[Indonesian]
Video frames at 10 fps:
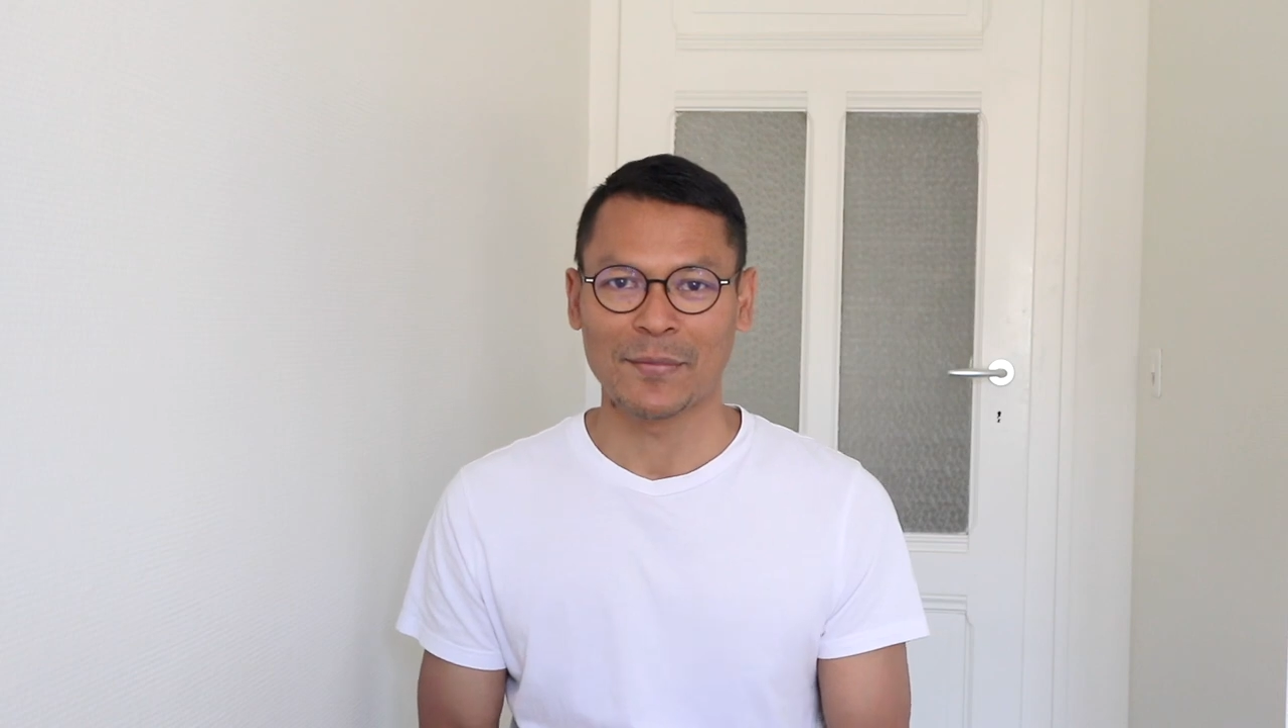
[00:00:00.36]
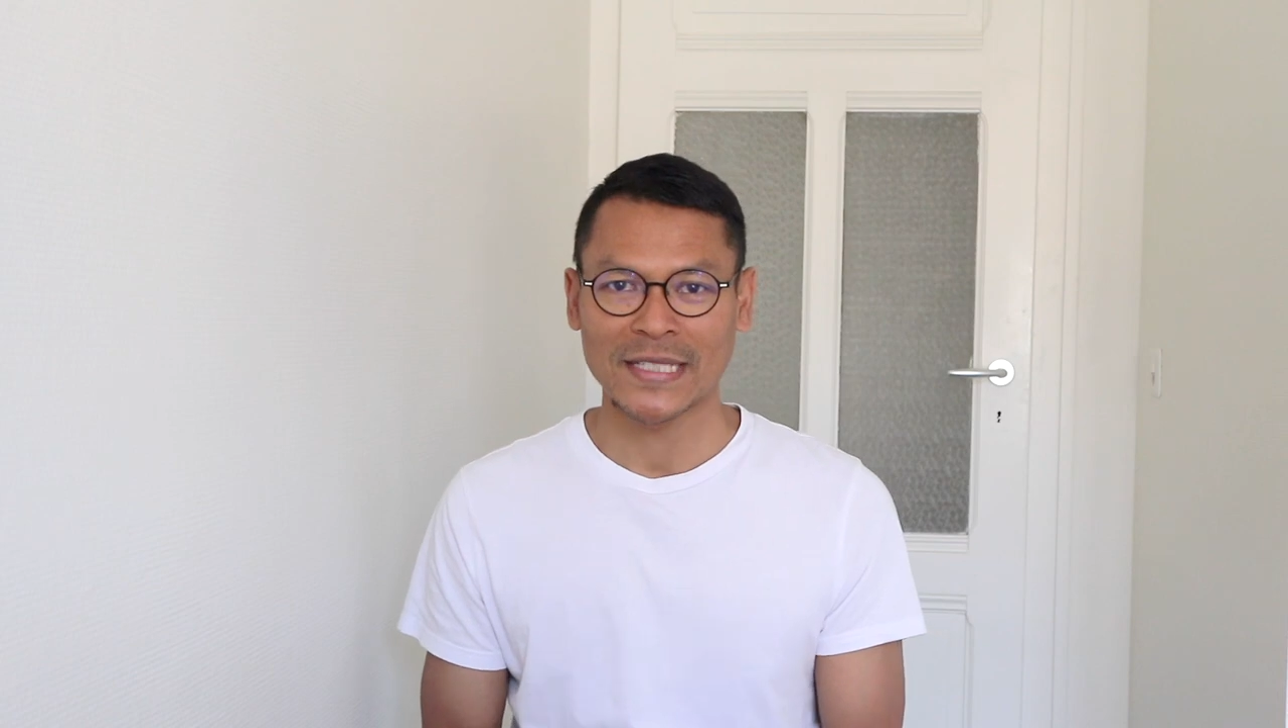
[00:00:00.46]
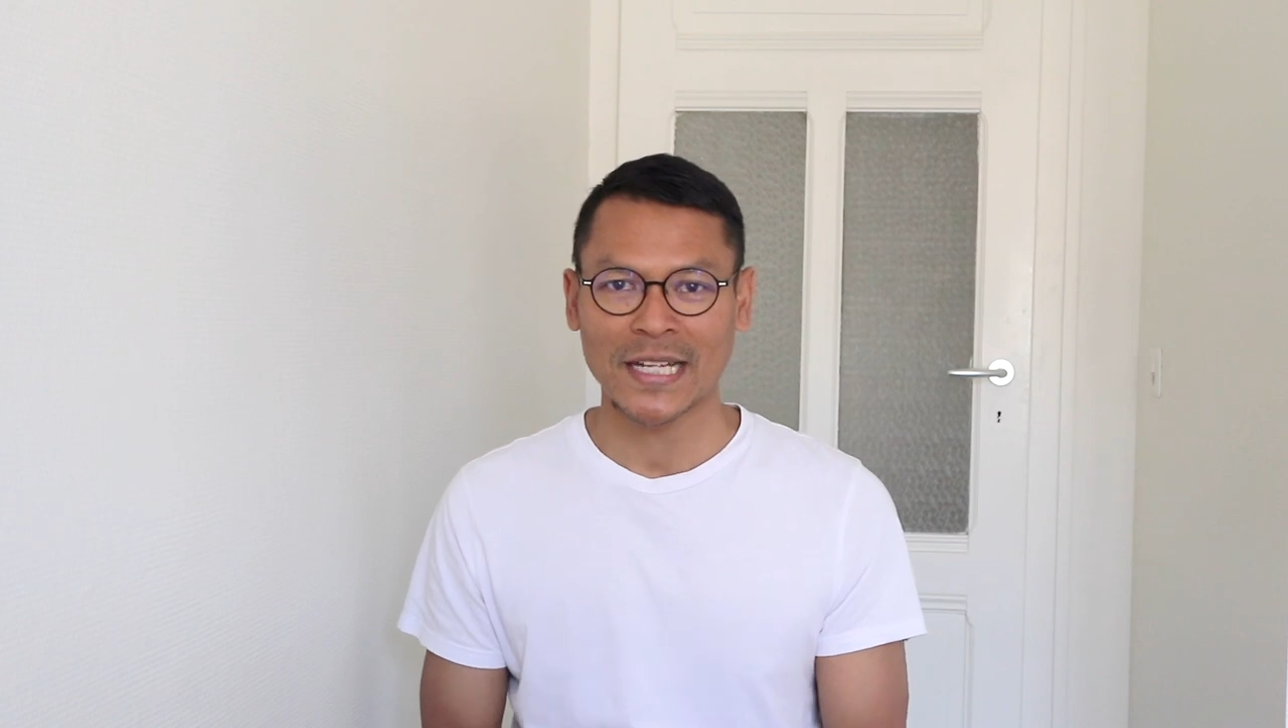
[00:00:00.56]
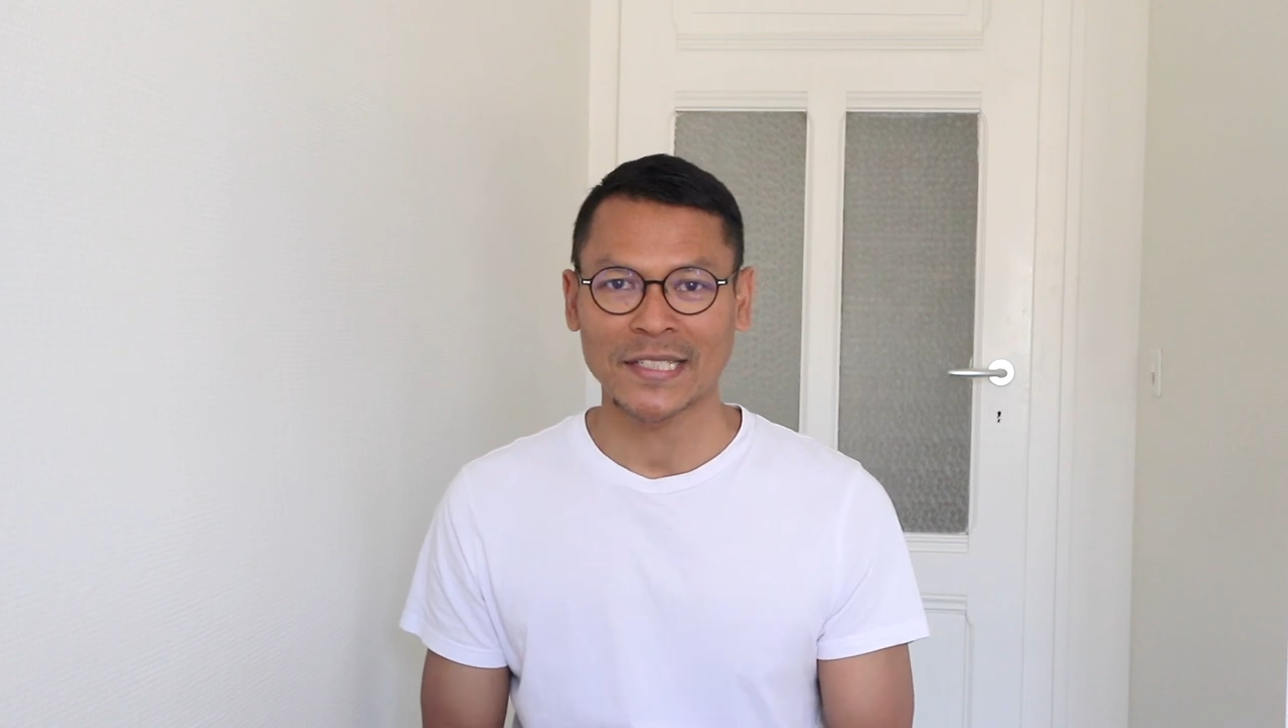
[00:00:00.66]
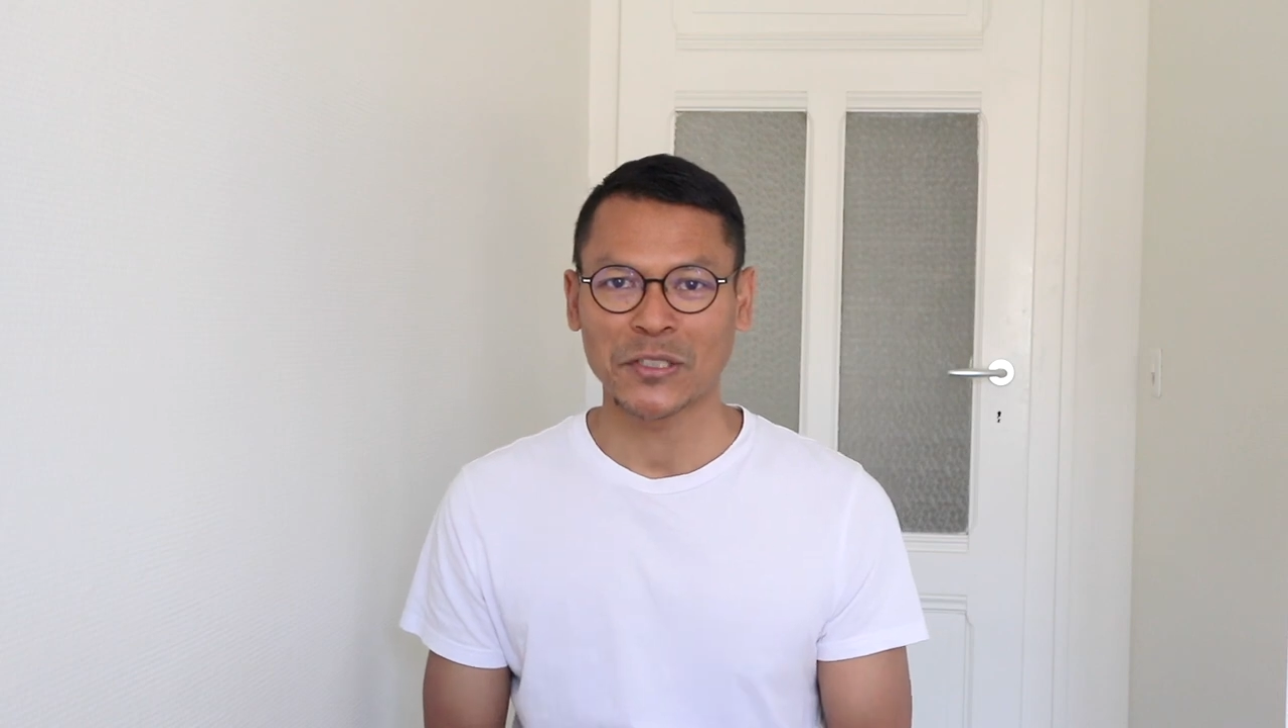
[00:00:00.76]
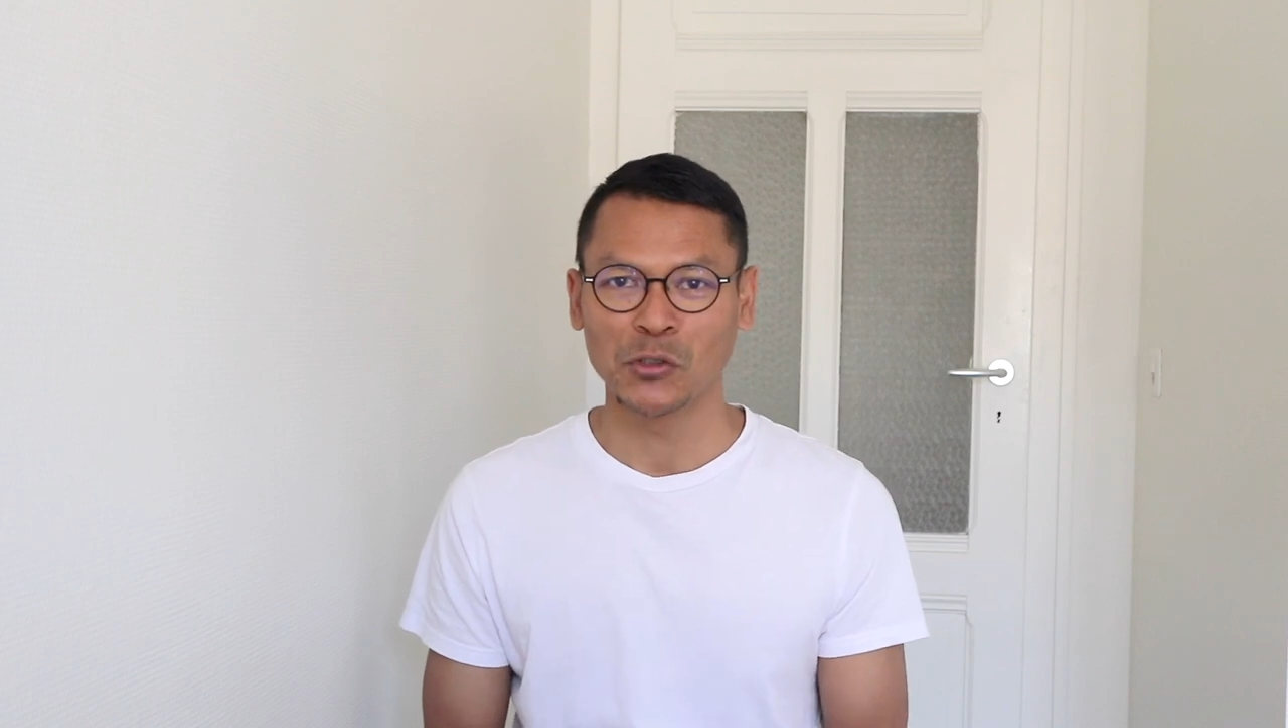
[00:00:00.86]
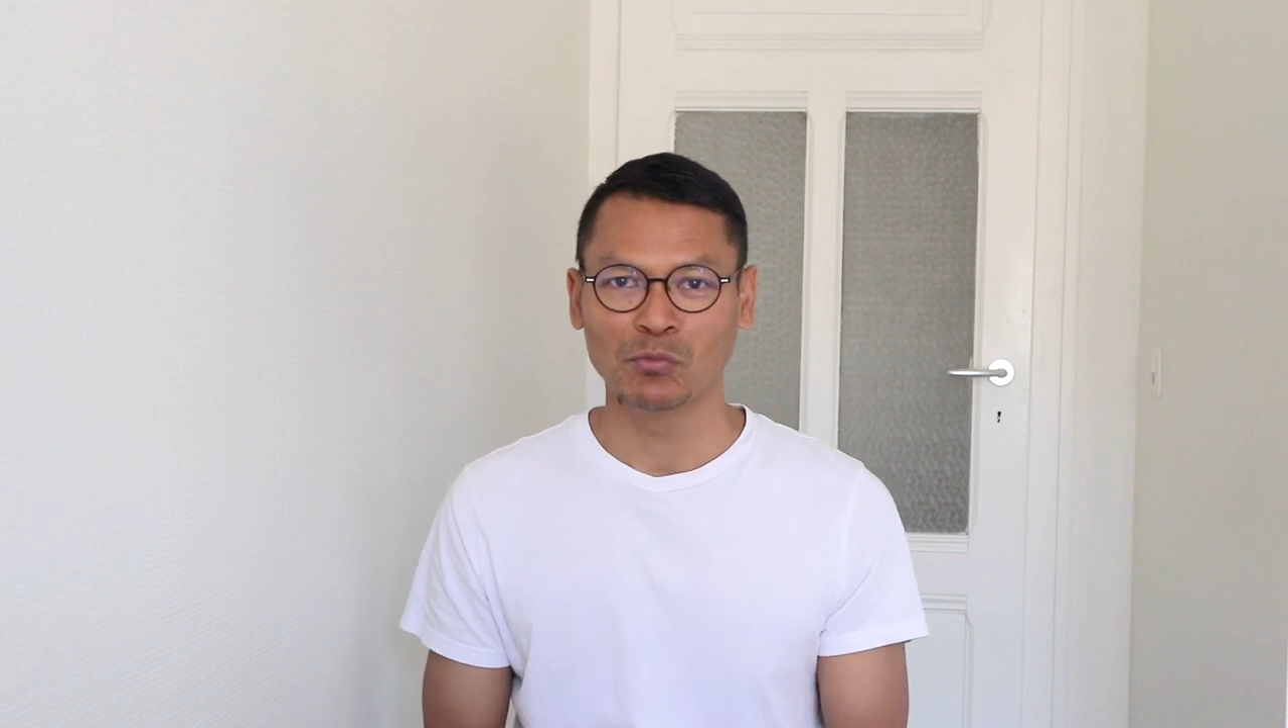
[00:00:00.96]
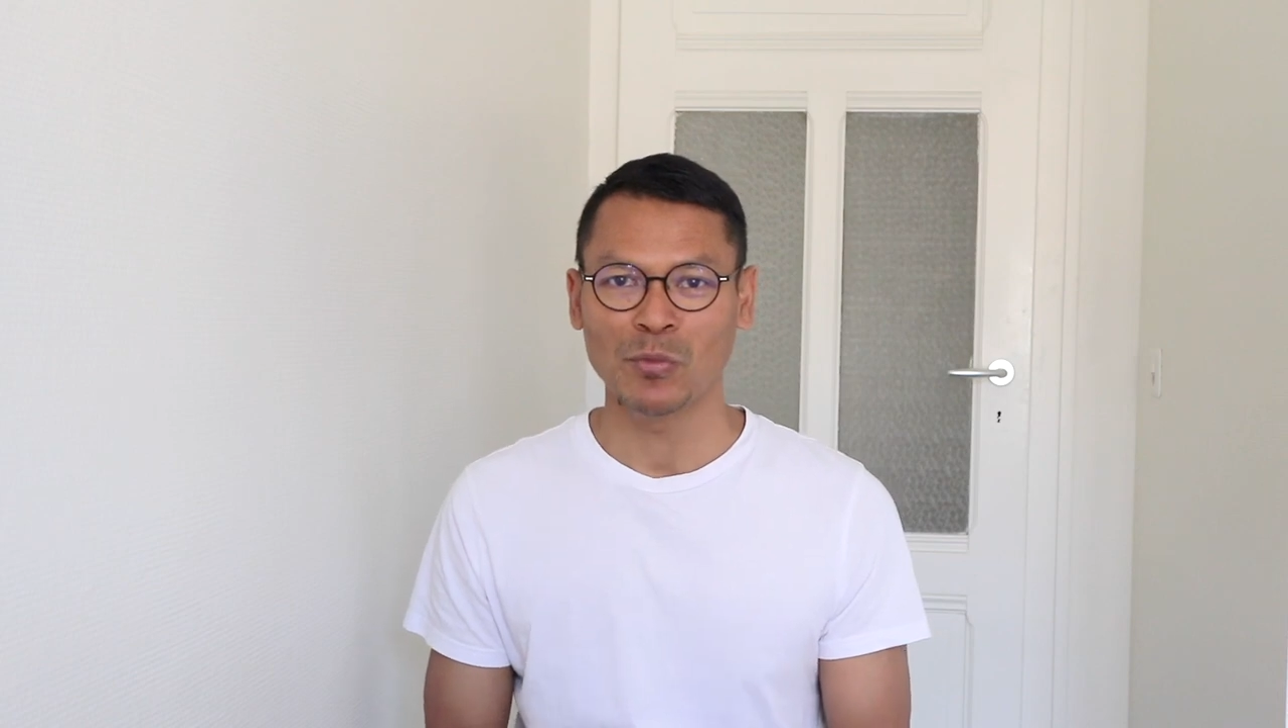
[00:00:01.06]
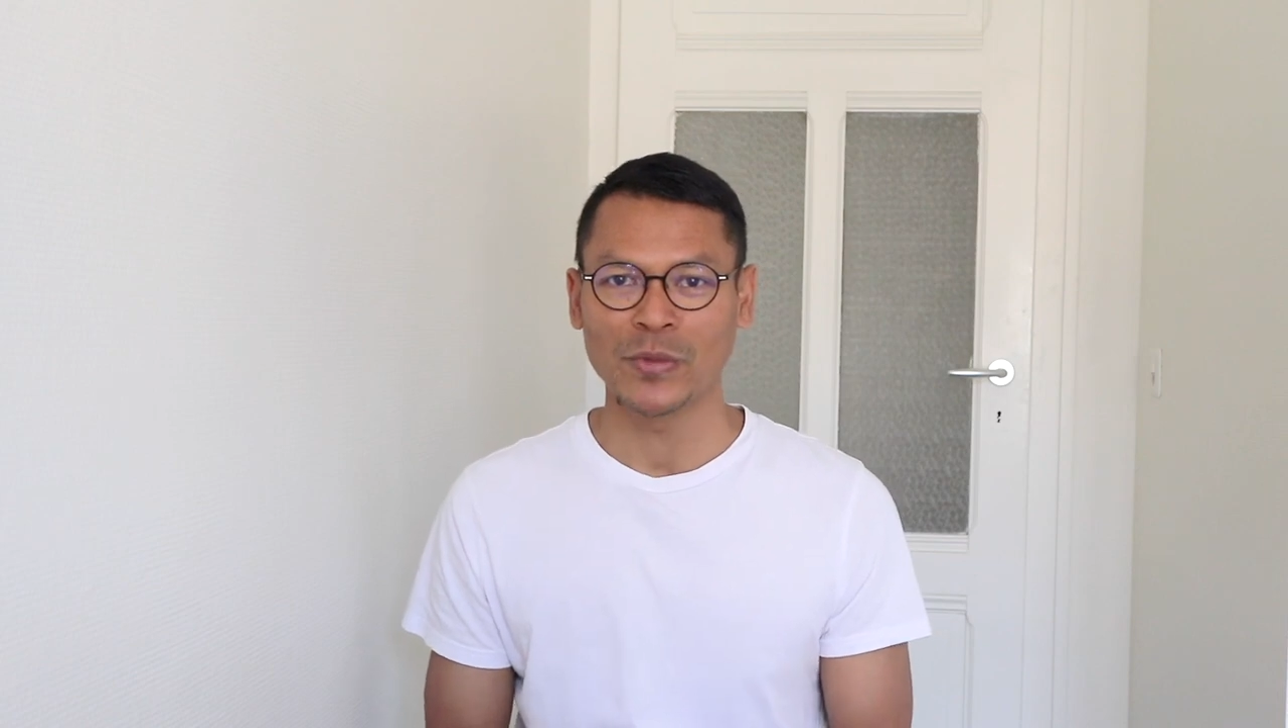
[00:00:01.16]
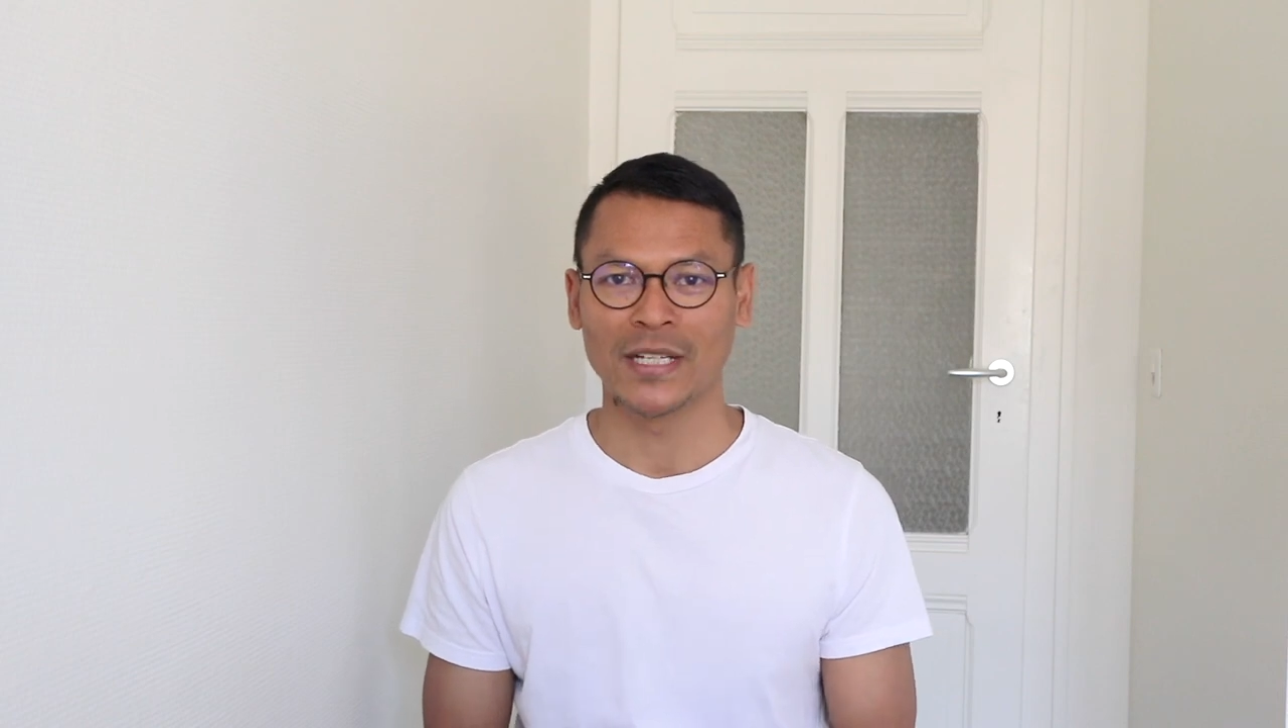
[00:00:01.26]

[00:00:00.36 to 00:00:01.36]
persyaratan umum